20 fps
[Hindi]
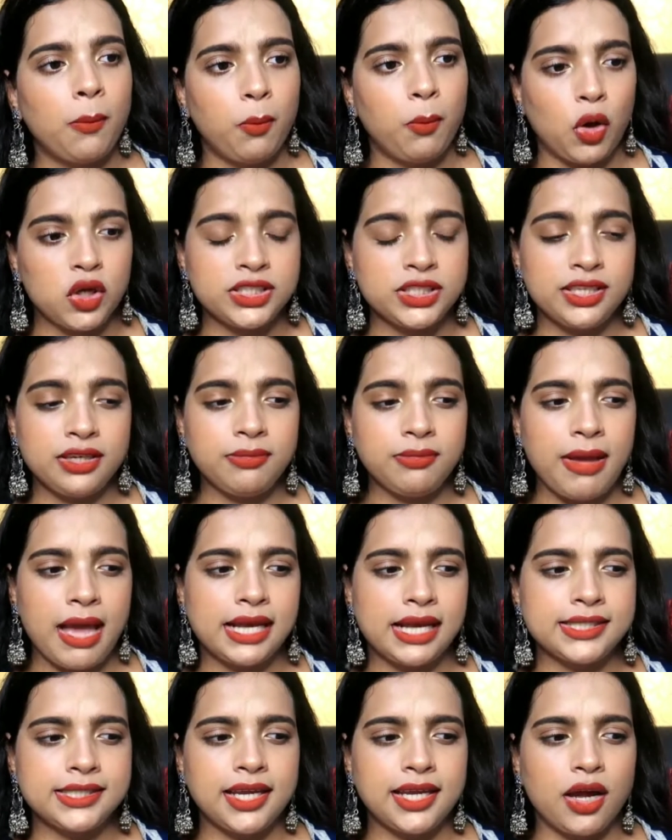बहुत सारे
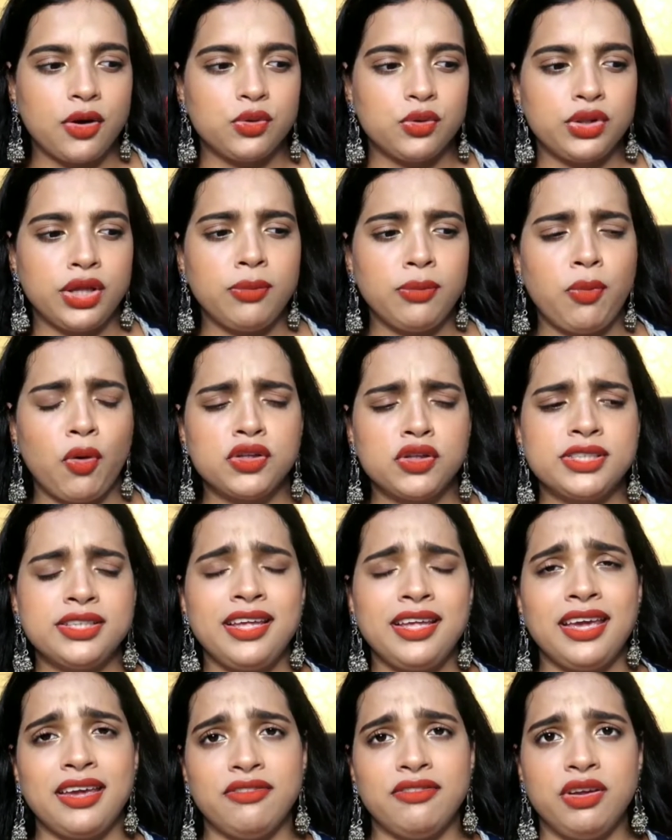बैग्स क्या होते हैं बहुत
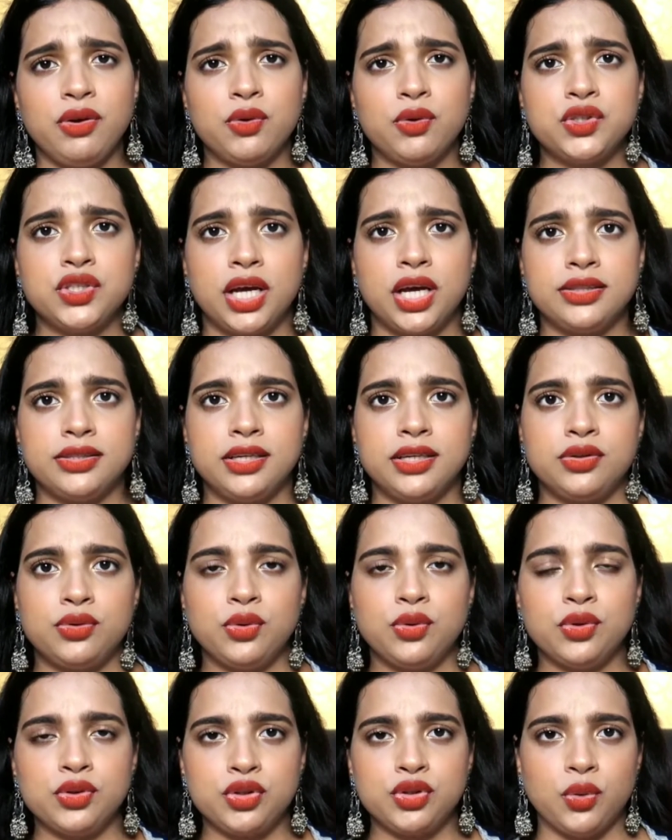ज़्यादा हैवी हो जाते हैं
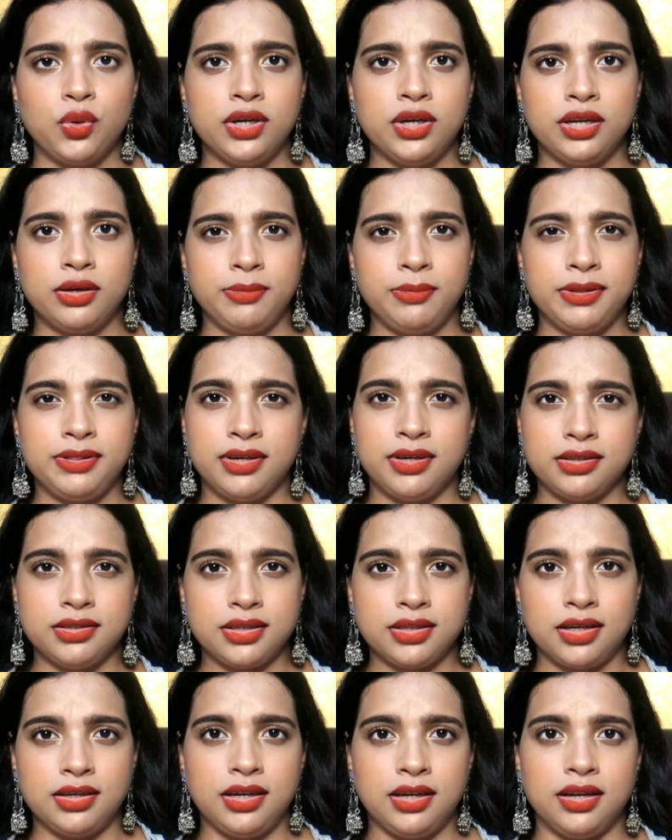तो शोल्डर में दर्द
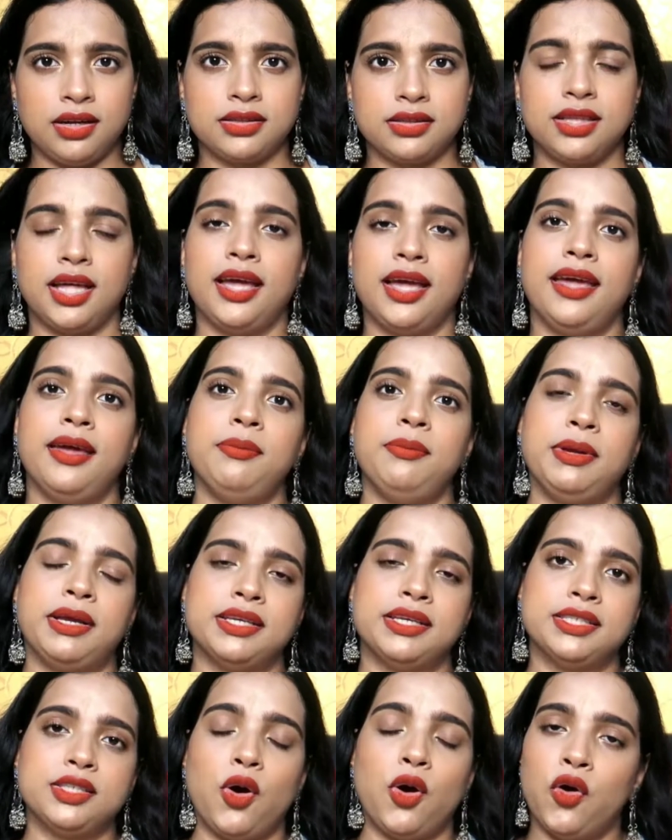करने लगता है
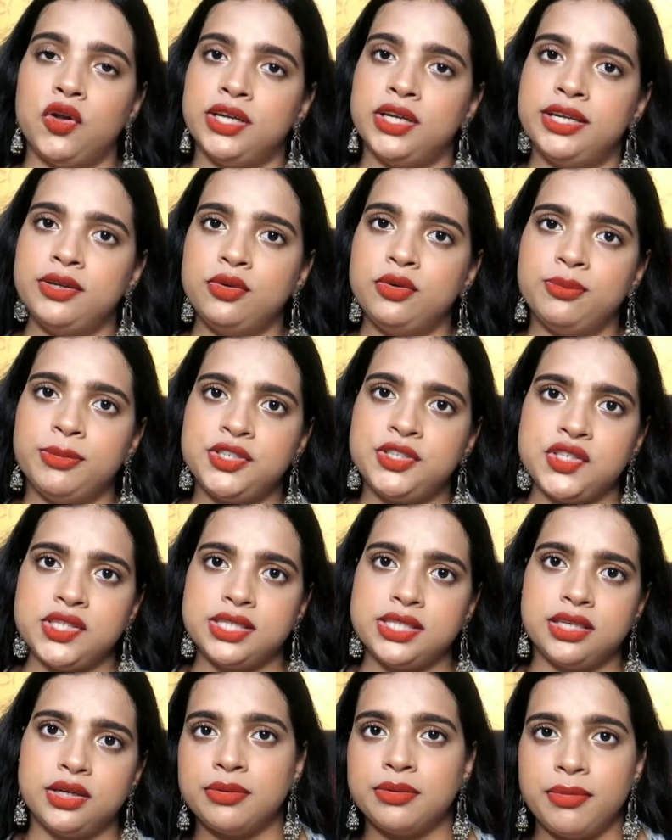बिकॉज ऑलरेडी उनमें
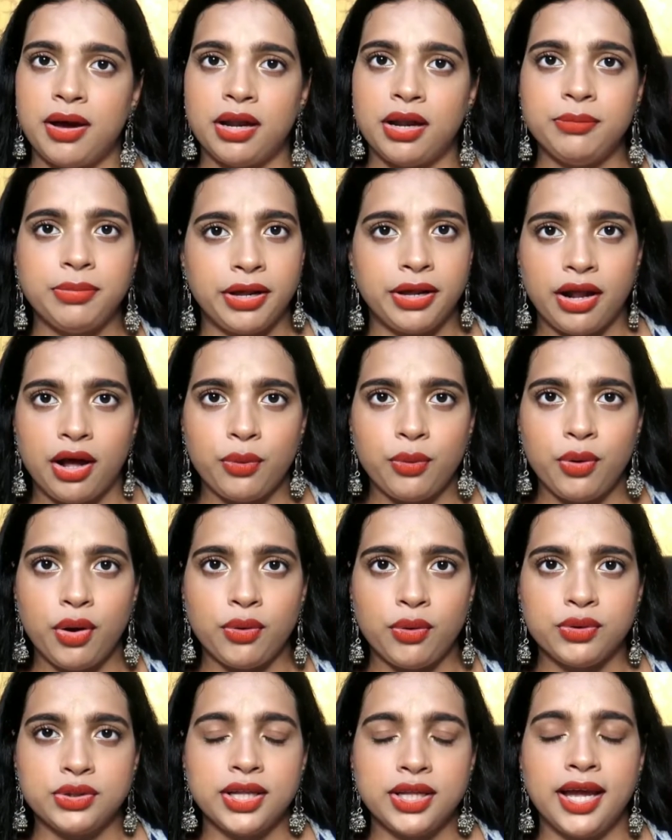चीज़ें सामान भरा हुआ
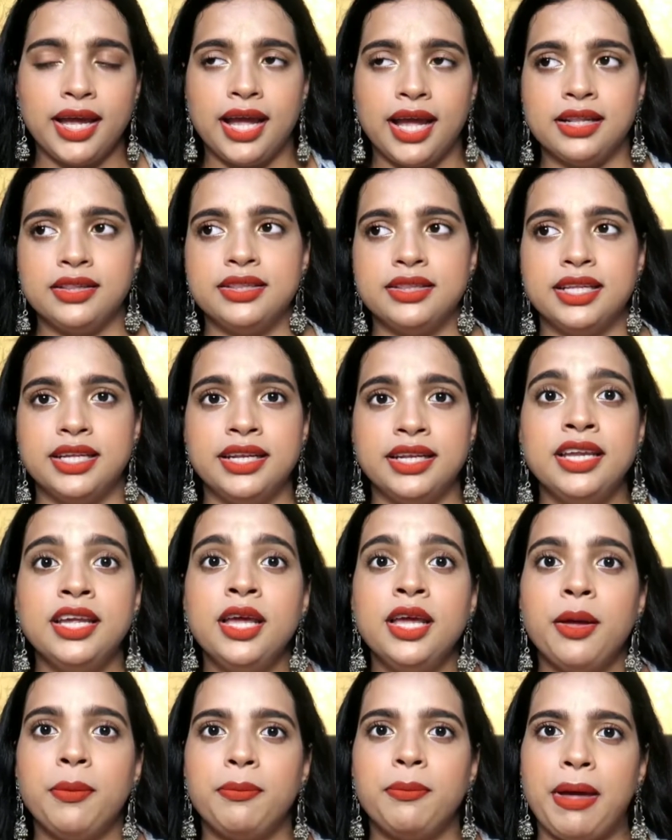होता है एंड देन
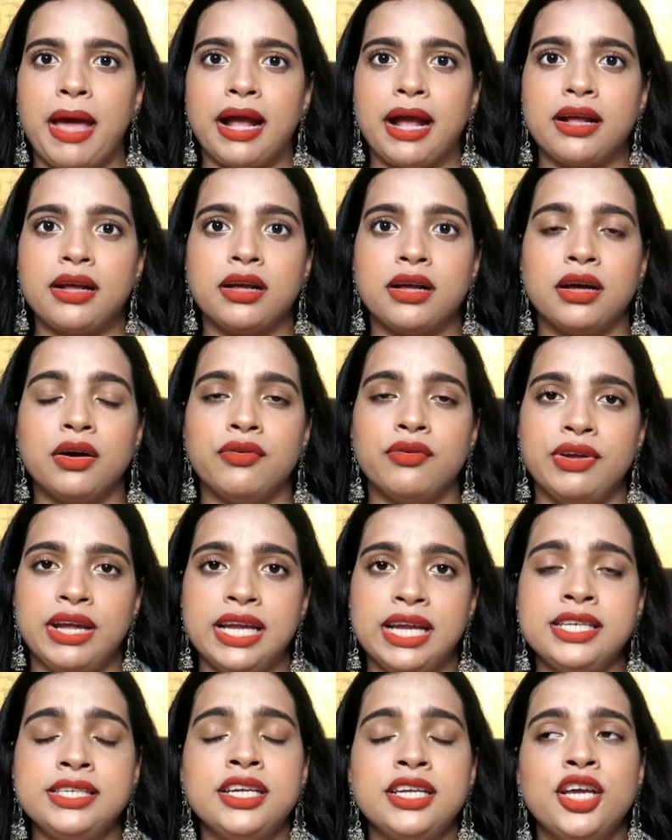बैग का
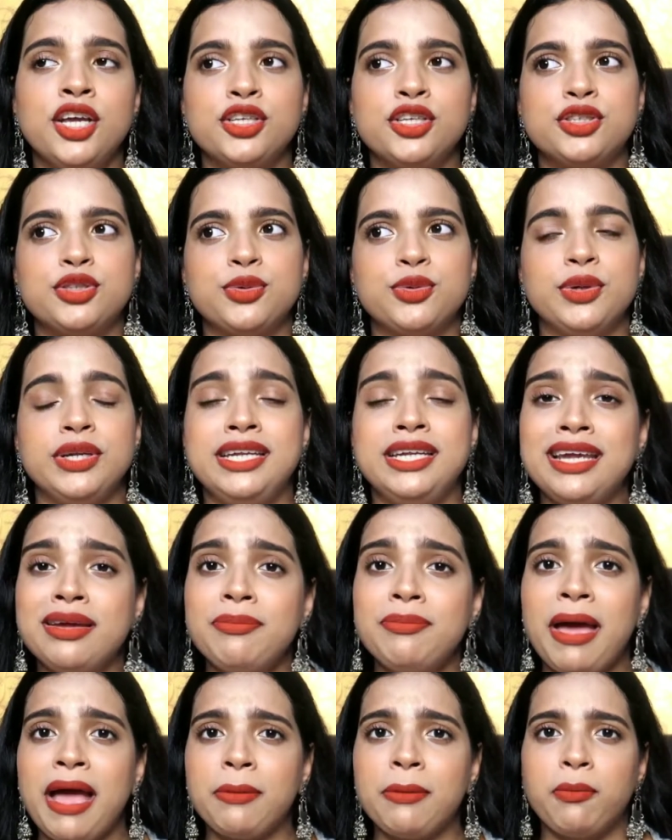वेट सो so, ये
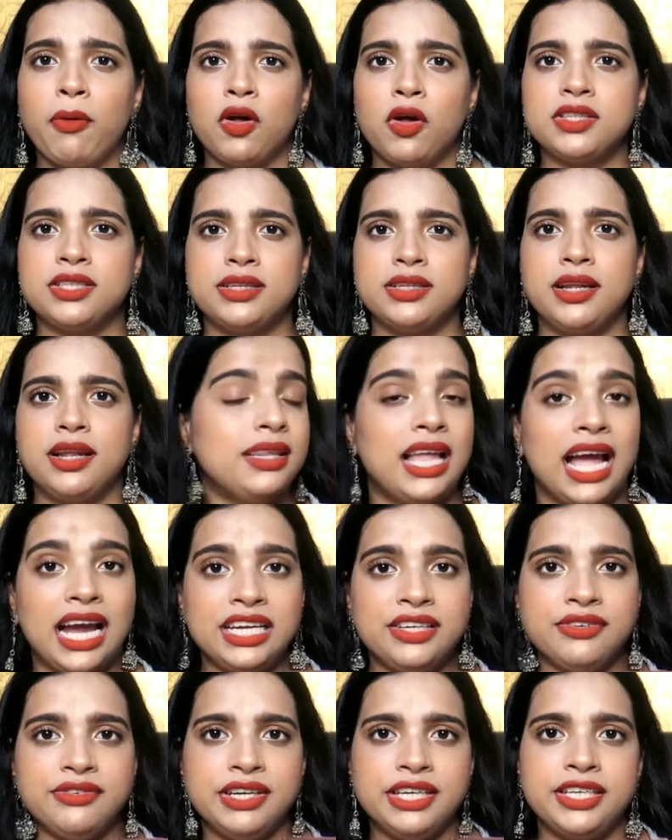बैग बहुत ज़्यादा
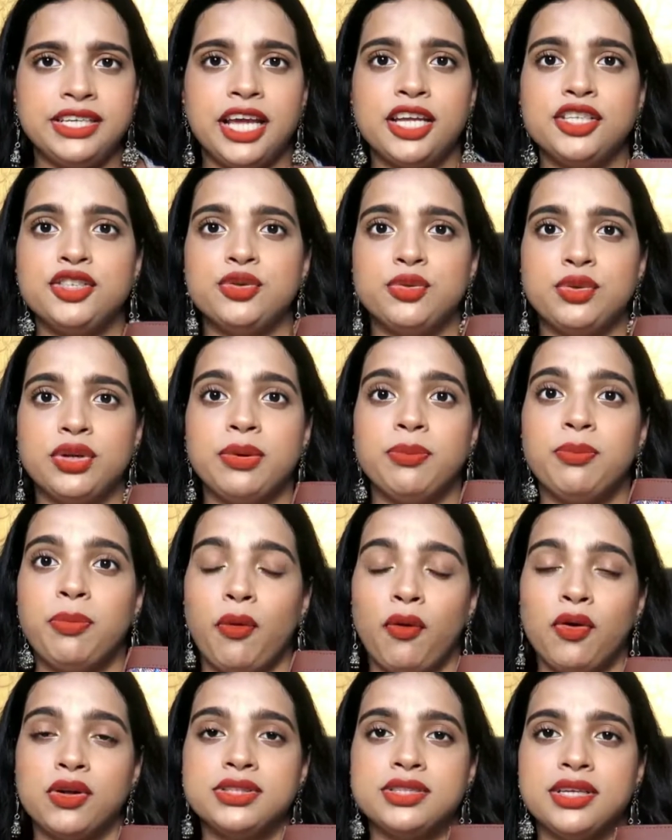लाइट वेट है जो कि
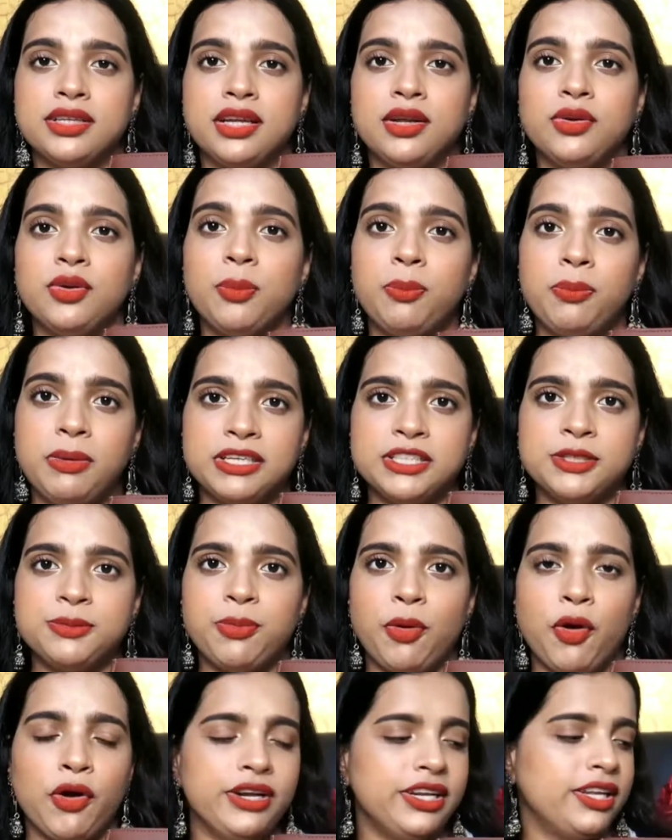बहुत ज़्यादा यू नो प्लस
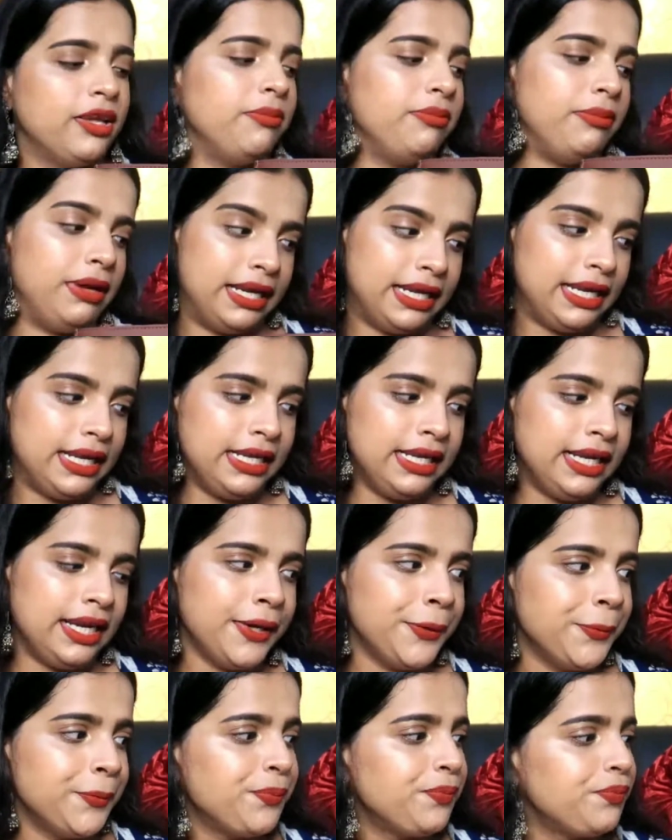पॉइंट है मेरे लिए
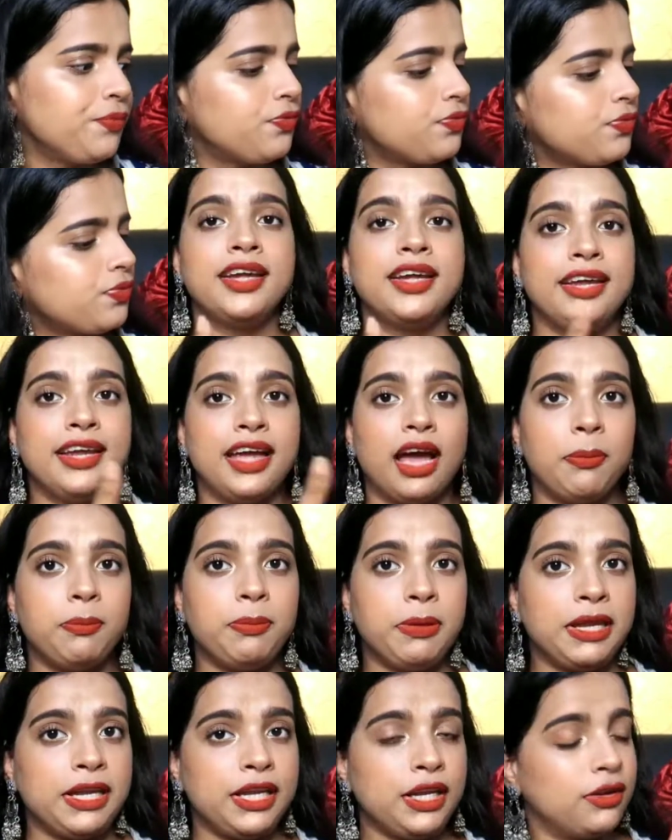यहाँ
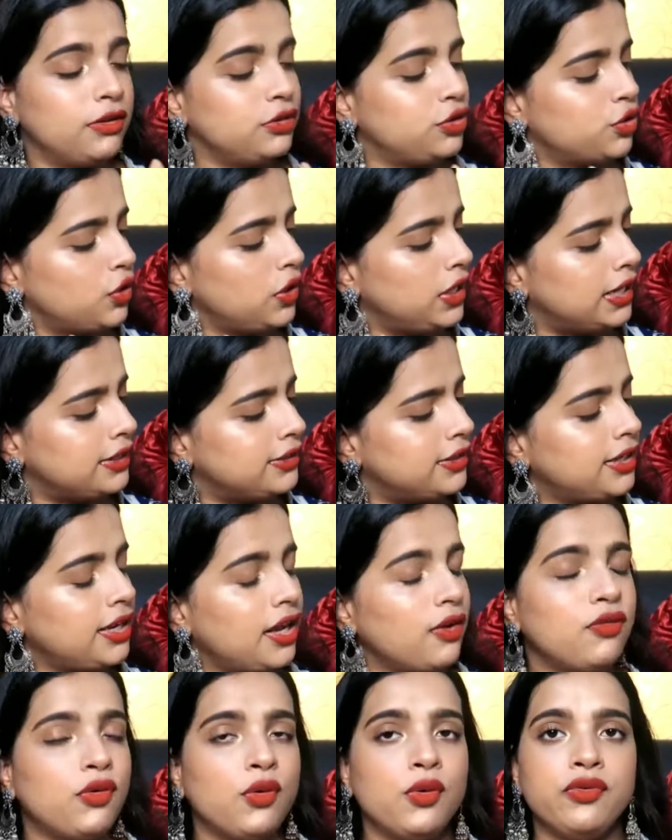पे जो लेदर
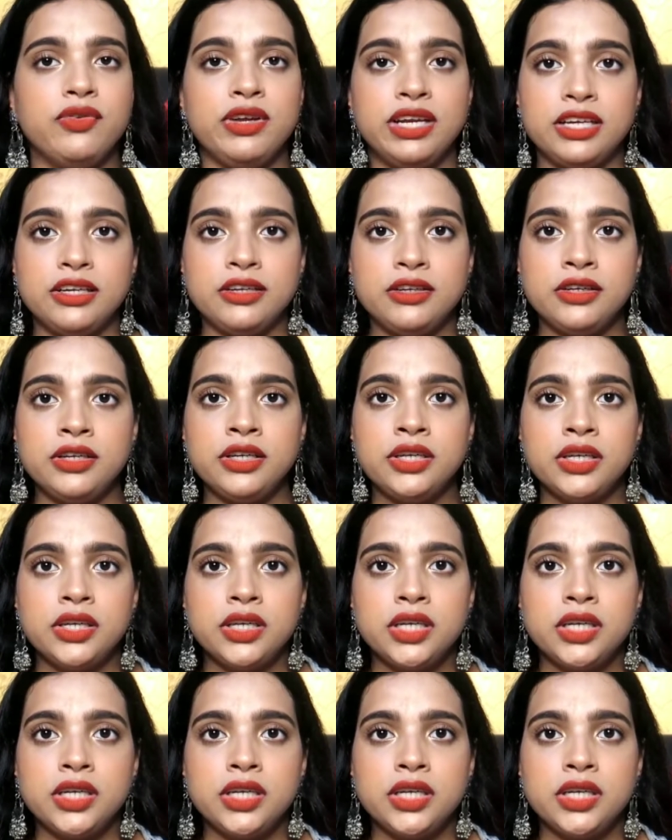है वो विगन